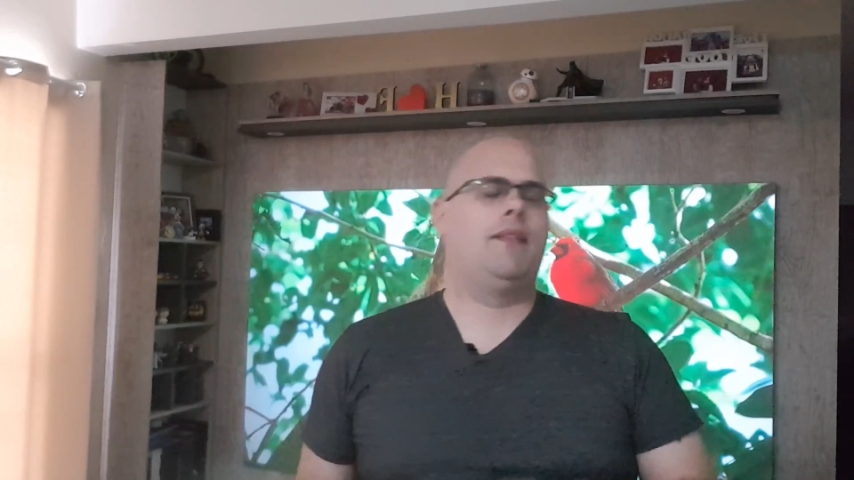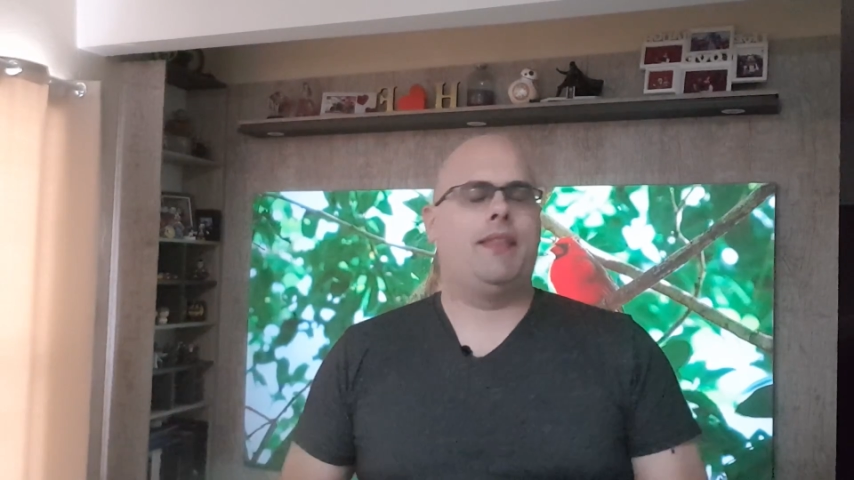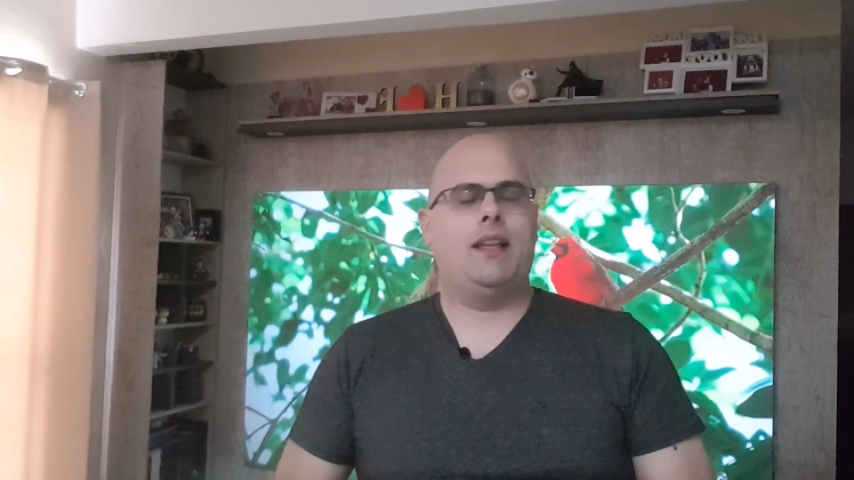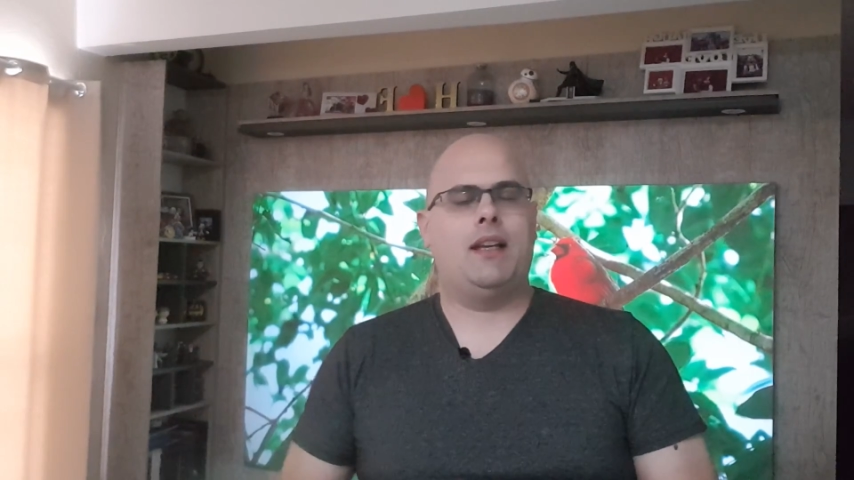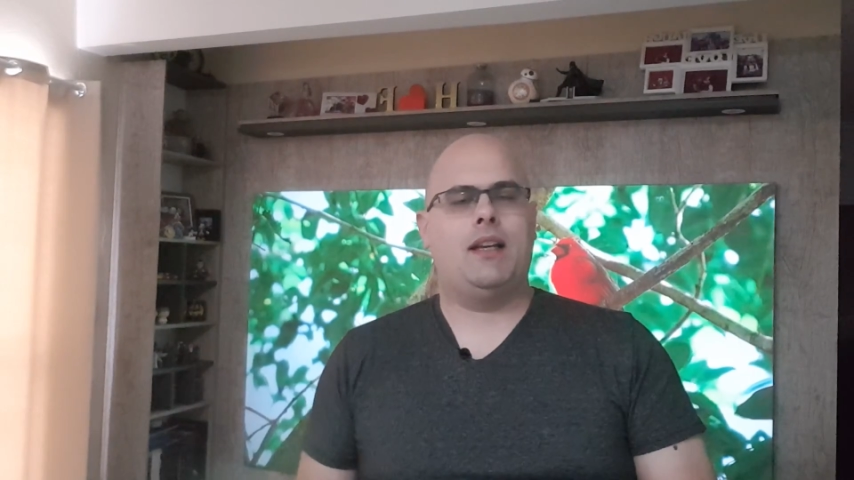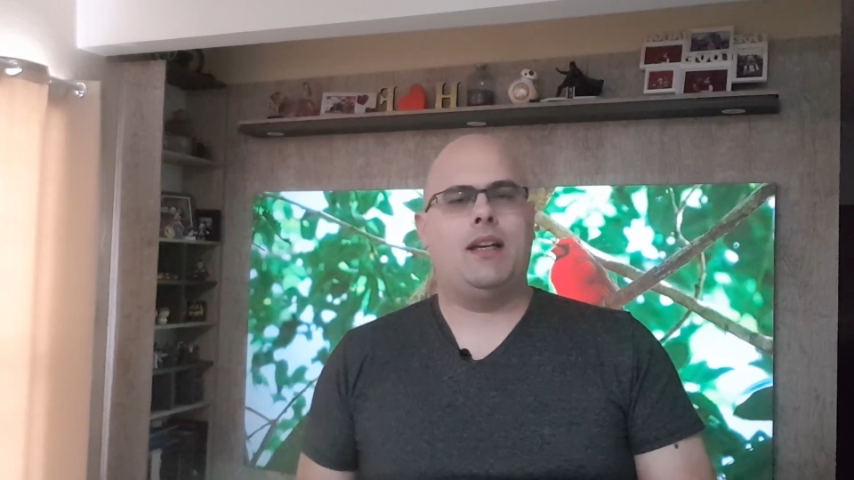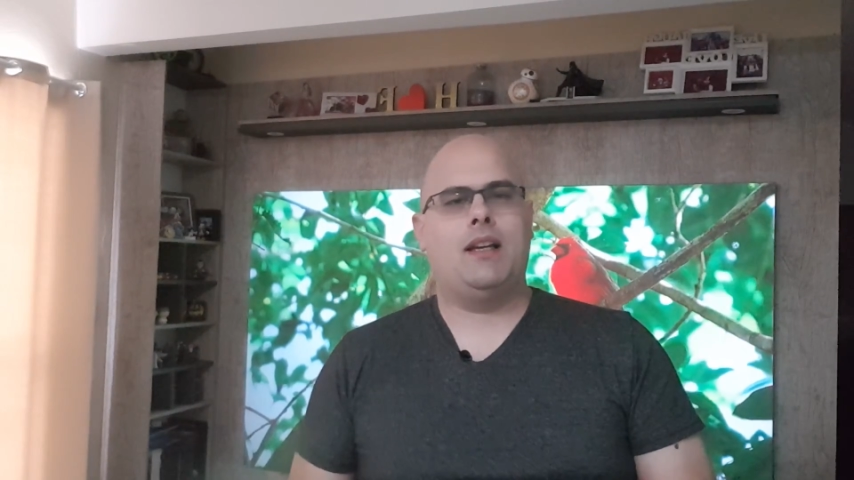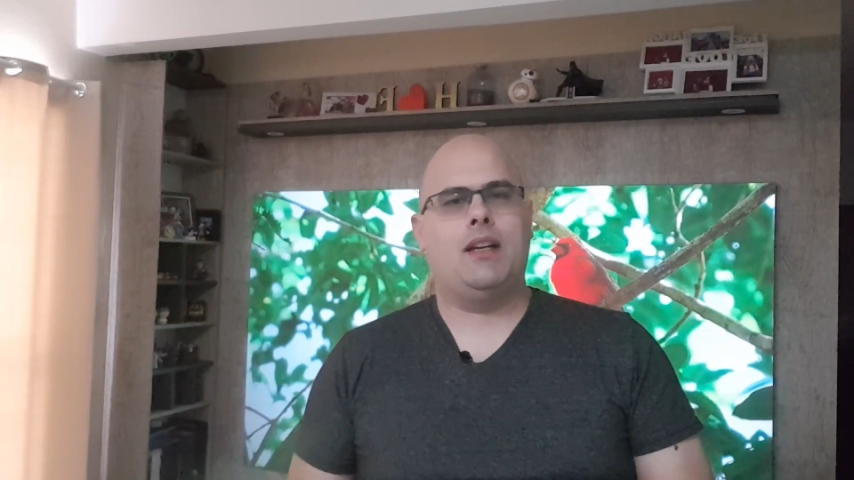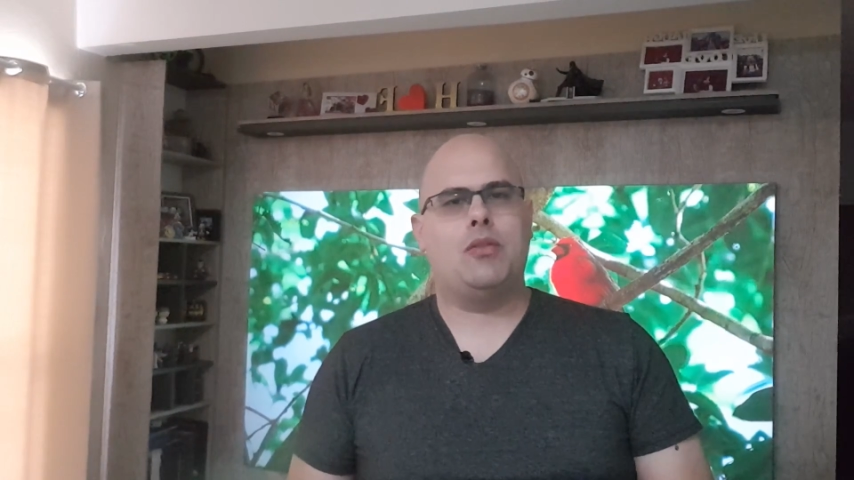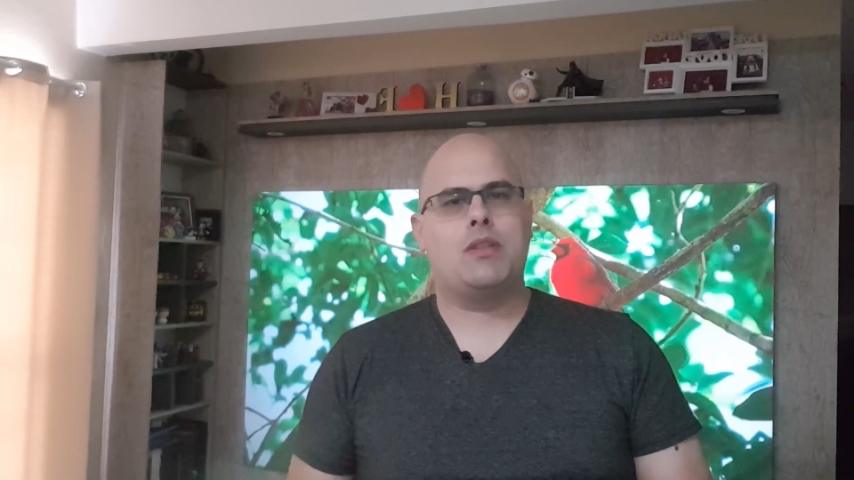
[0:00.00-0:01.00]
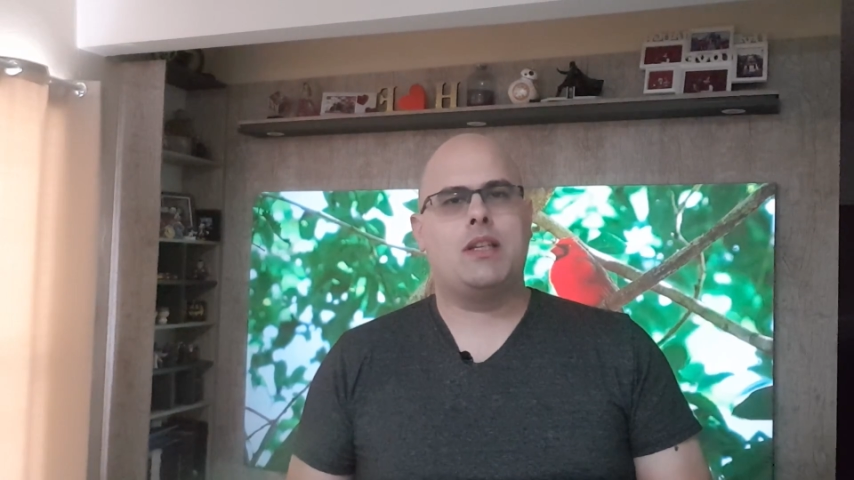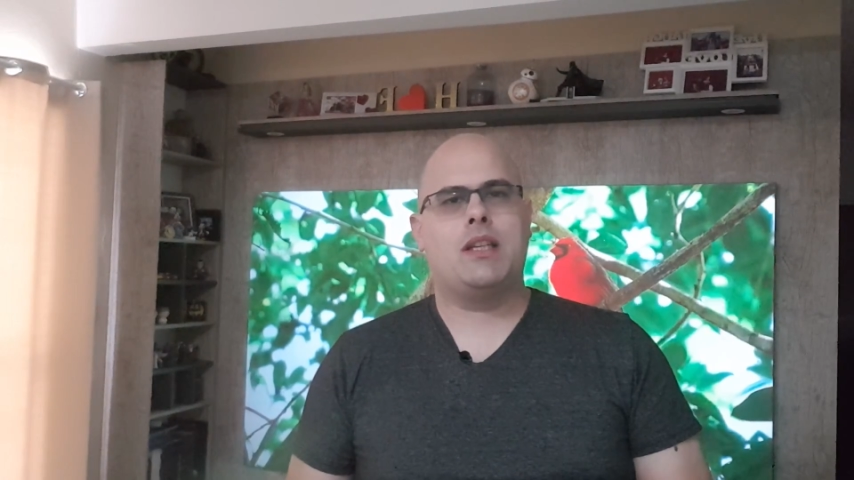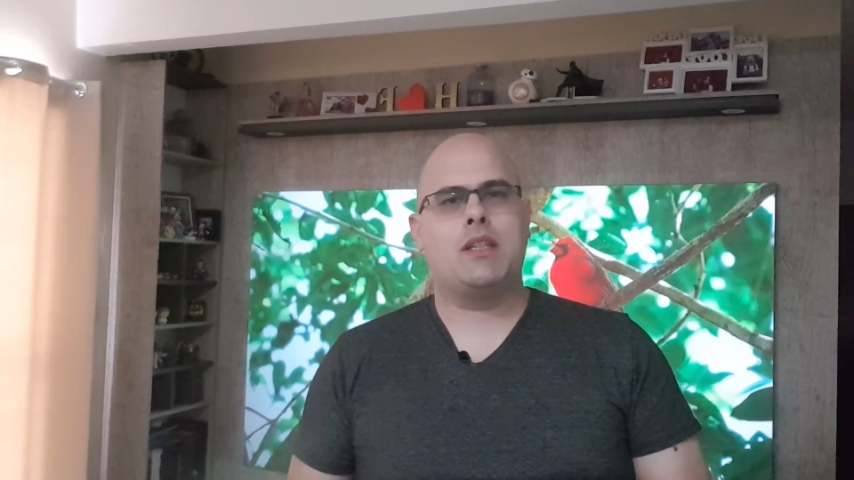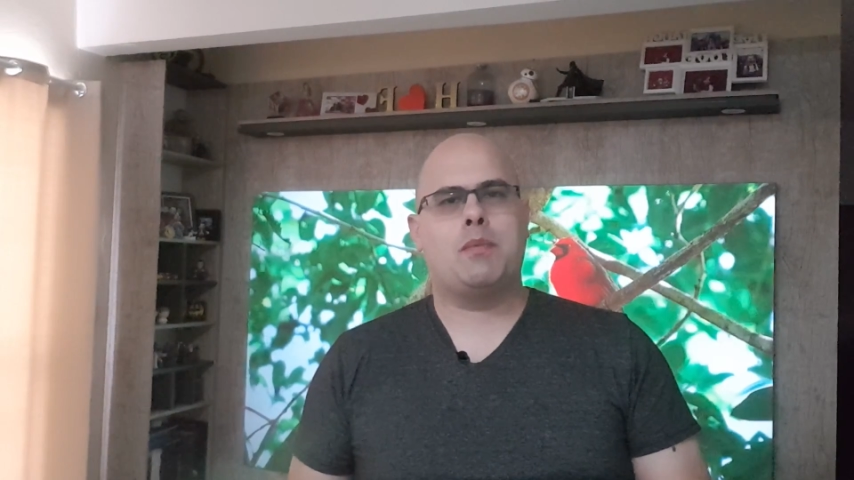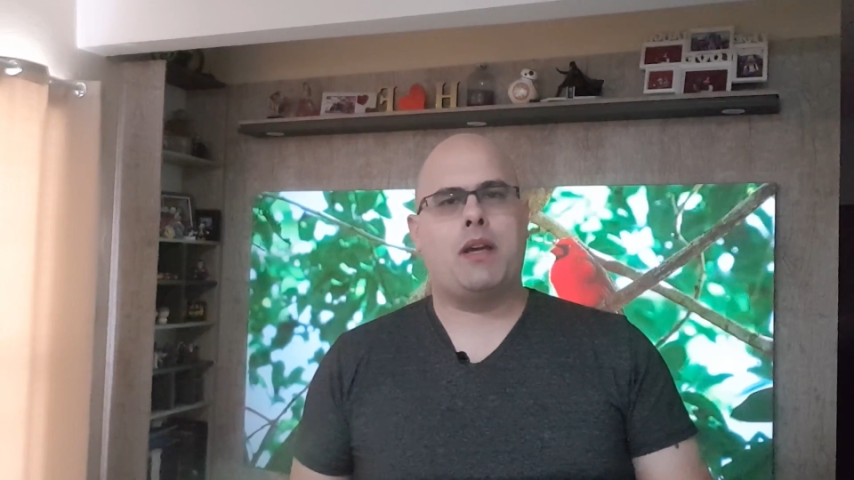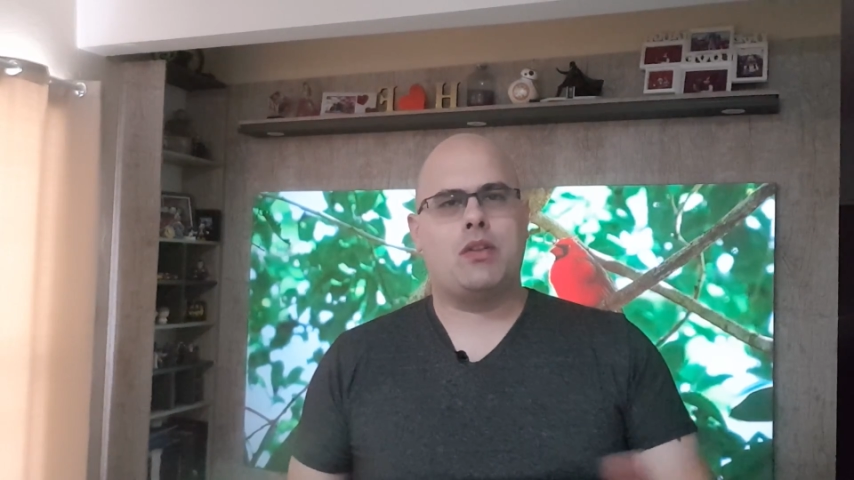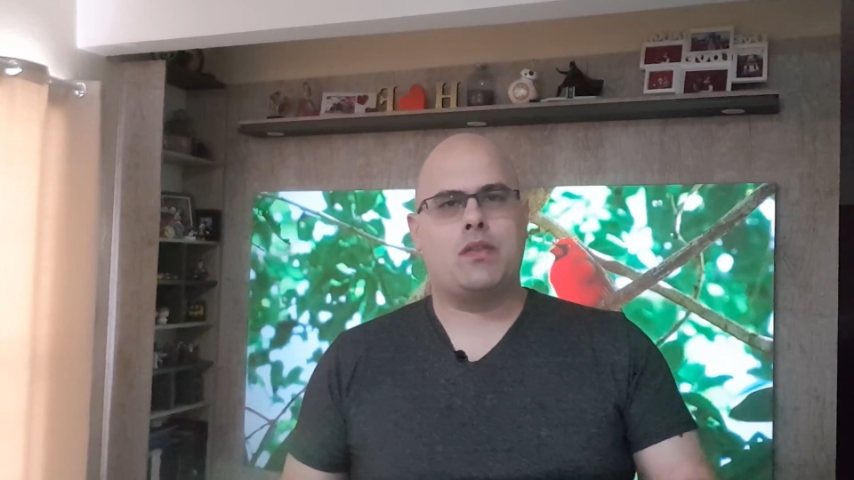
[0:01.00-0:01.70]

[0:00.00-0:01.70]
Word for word: na, os links para